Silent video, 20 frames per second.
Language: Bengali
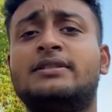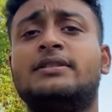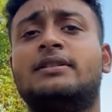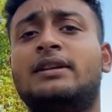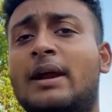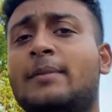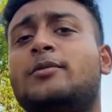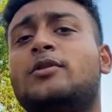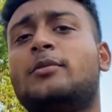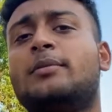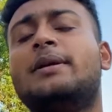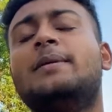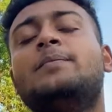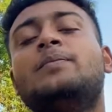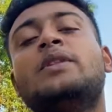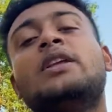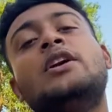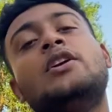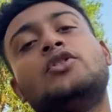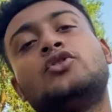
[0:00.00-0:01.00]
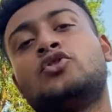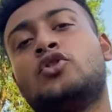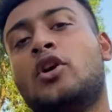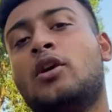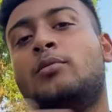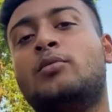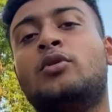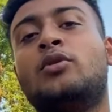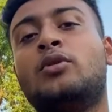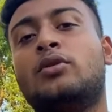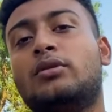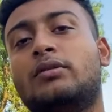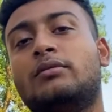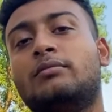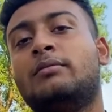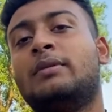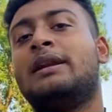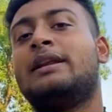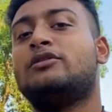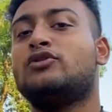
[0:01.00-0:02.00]
ল্যাপটপে সবও
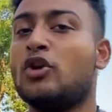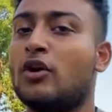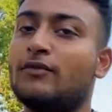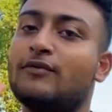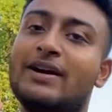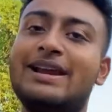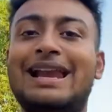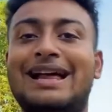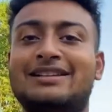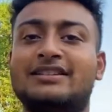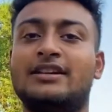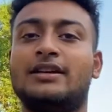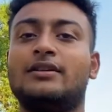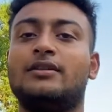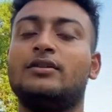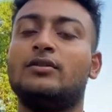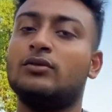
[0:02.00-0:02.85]
মানে সব ফাইল আছে